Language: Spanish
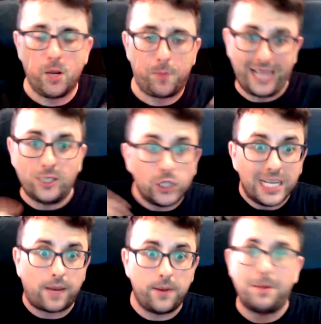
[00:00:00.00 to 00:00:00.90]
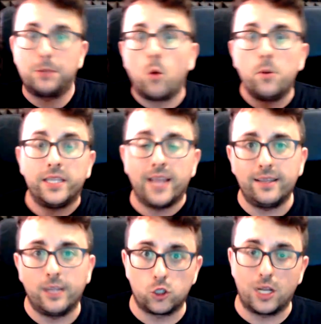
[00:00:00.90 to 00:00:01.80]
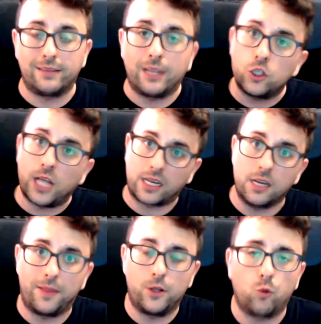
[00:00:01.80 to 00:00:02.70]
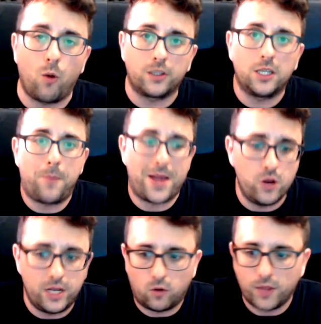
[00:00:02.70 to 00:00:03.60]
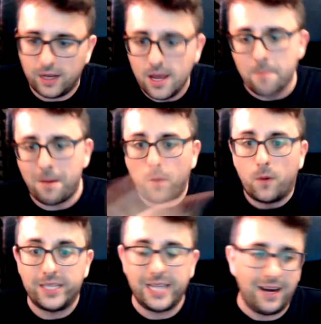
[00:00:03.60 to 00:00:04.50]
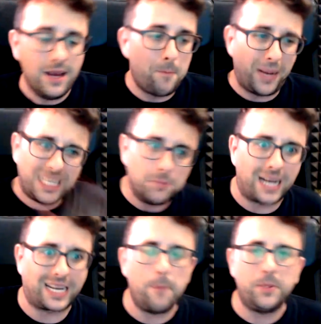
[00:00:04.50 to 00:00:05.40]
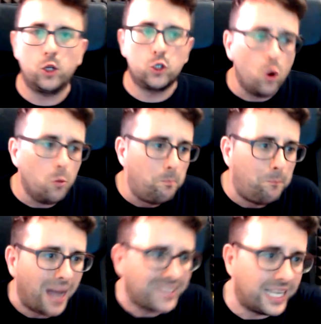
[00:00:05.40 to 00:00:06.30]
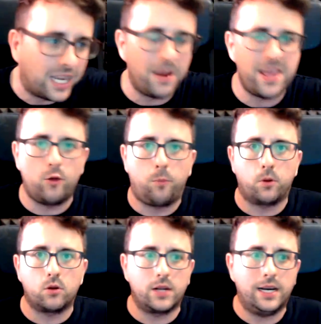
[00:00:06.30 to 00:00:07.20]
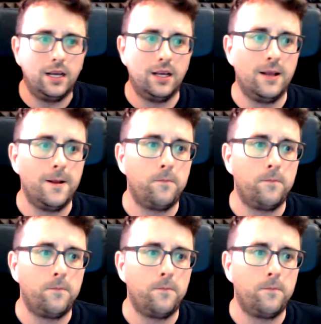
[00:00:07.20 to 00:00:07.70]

Pero para eso tiene que haber más movilidad de los delanteros de arriba, de los jugadores españoles, joder. Más movilidad, pases más rápido, no un pase que vaya a por hora.